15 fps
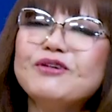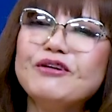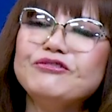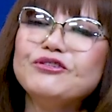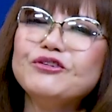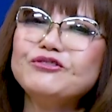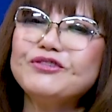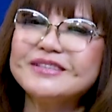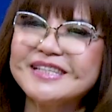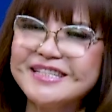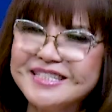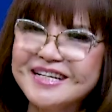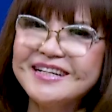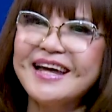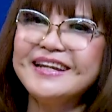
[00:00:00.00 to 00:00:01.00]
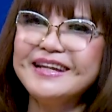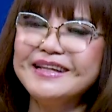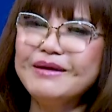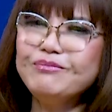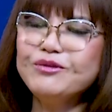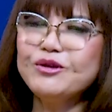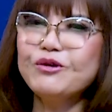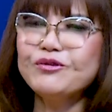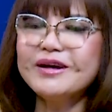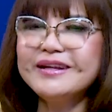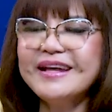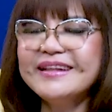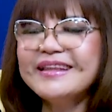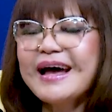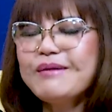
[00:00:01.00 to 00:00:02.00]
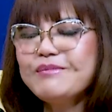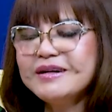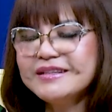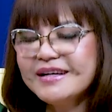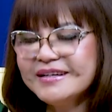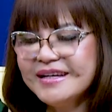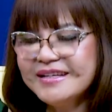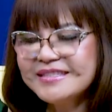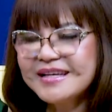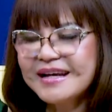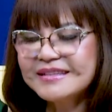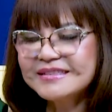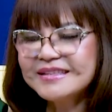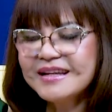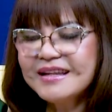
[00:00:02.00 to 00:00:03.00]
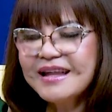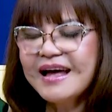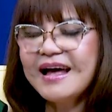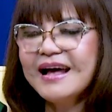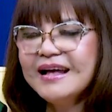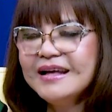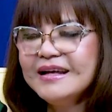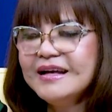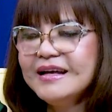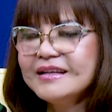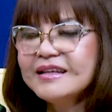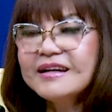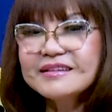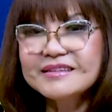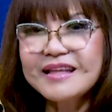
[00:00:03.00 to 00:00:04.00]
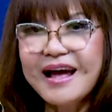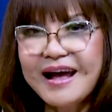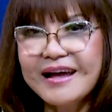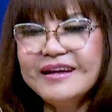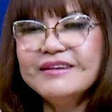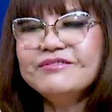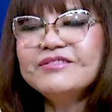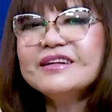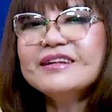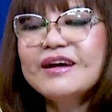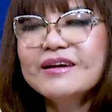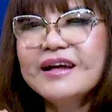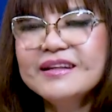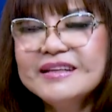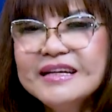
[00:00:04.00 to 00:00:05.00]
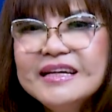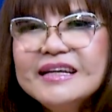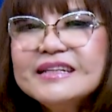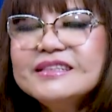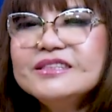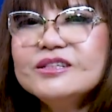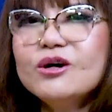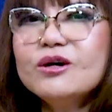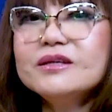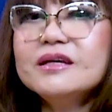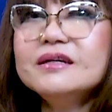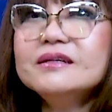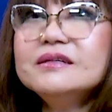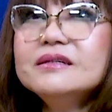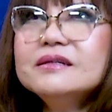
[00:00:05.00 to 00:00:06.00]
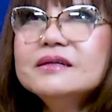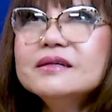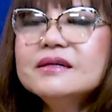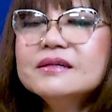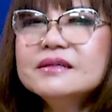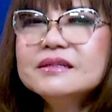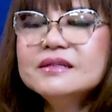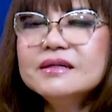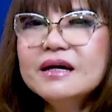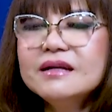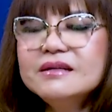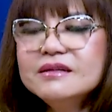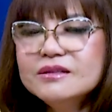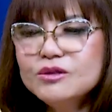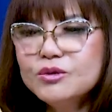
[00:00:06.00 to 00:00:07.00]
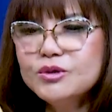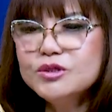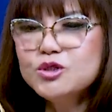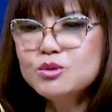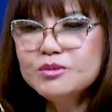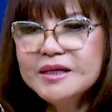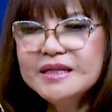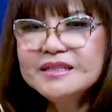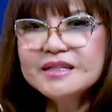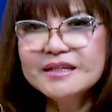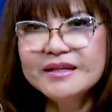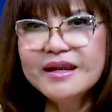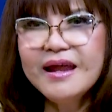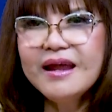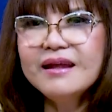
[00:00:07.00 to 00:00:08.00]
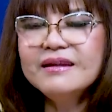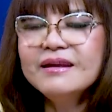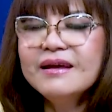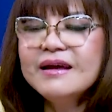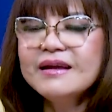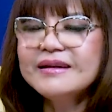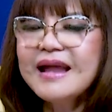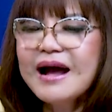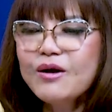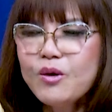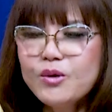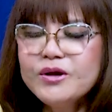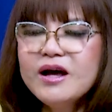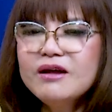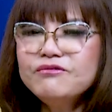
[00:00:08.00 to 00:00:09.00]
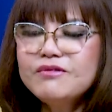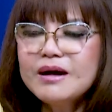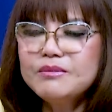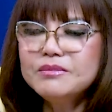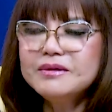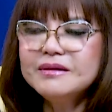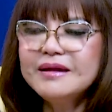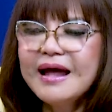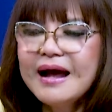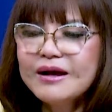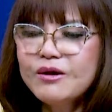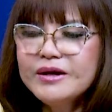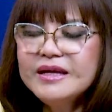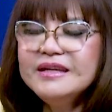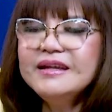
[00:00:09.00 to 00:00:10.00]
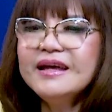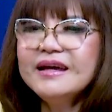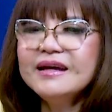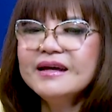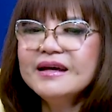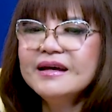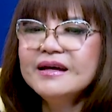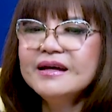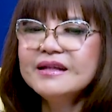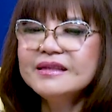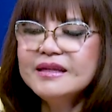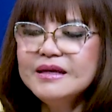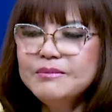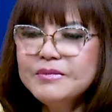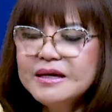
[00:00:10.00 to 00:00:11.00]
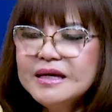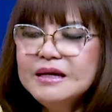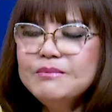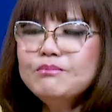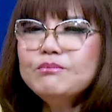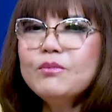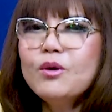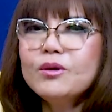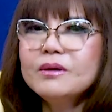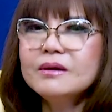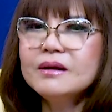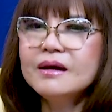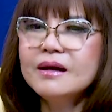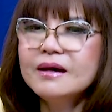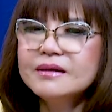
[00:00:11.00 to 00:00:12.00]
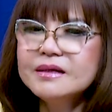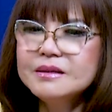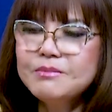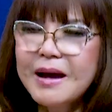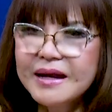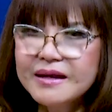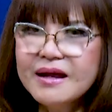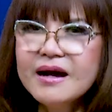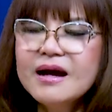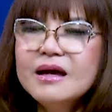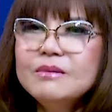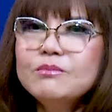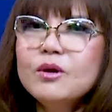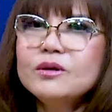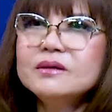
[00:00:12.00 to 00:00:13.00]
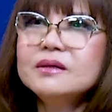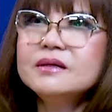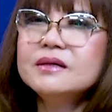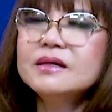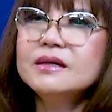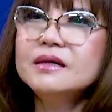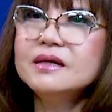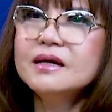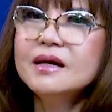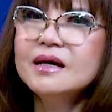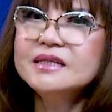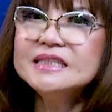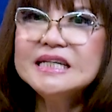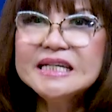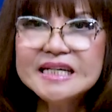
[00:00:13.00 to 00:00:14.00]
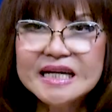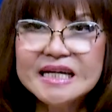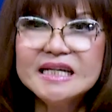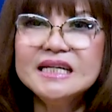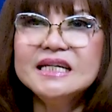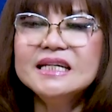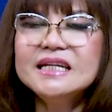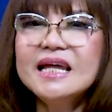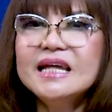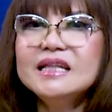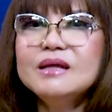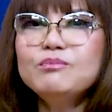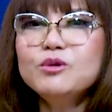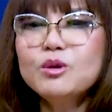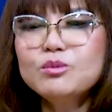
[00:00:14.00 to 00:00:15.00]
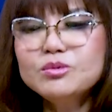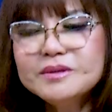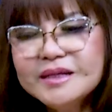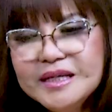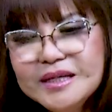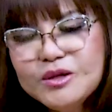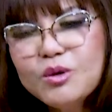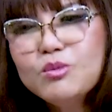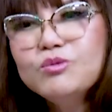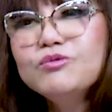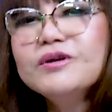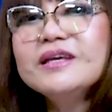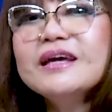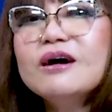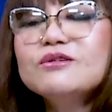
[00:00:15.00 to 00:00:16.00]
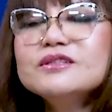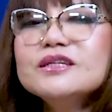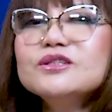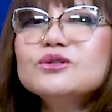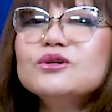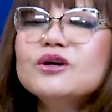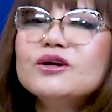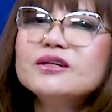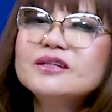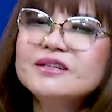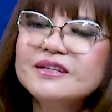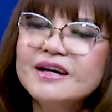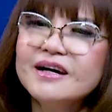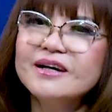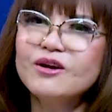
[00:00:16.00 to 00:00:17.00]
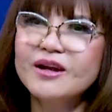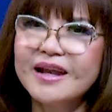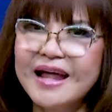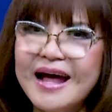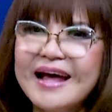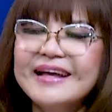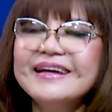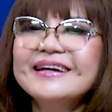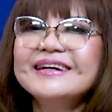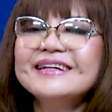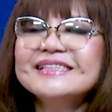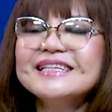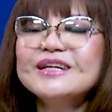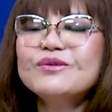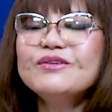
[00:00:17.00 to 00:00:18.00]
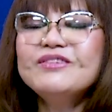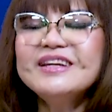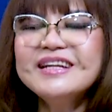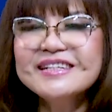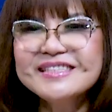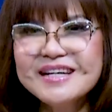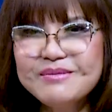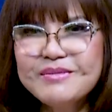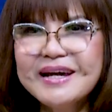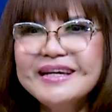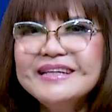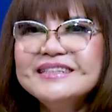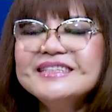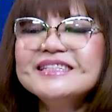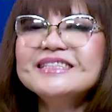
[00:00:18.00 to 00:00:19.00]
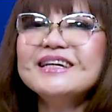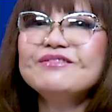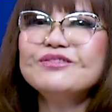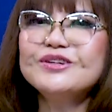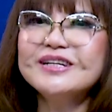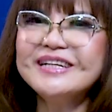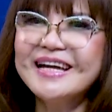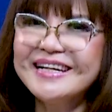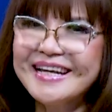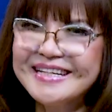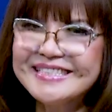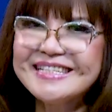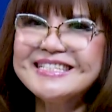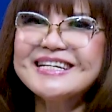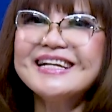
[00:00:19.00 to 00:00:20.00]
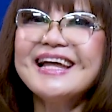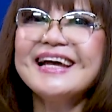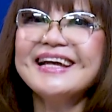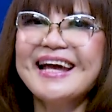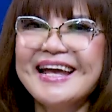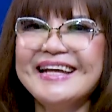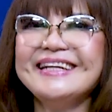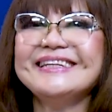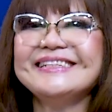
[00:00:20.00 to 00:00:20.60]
phút và sẽ trở lại để tiếp tục cái đề tài mà hương thân nghĩ rằng rất là thực tại rất là cần thiết cho những ờ, người ở lứa tuổi trung niên trở nên đang cô đơn và đang có ý định tìm kiếm một à, người bạn đời một người tri kỷ để tiếp tục đi cùng với nhau trên suốt con đường đời còn lại xin quý vị đừng rời máy chương trình phụ nữ ngày nay sẽ trở lại ngay